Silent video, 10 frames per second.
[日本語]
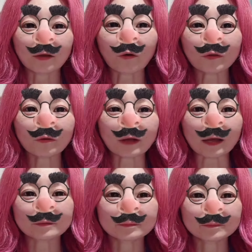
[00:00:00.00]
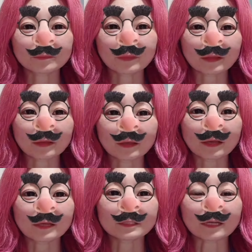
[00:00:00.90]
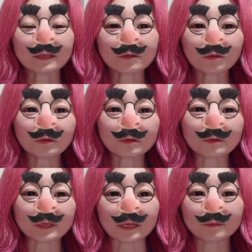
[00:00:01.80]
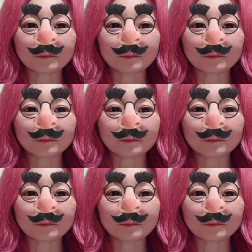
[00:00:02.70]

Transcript: 高評価、チャンネル登録をぜひ、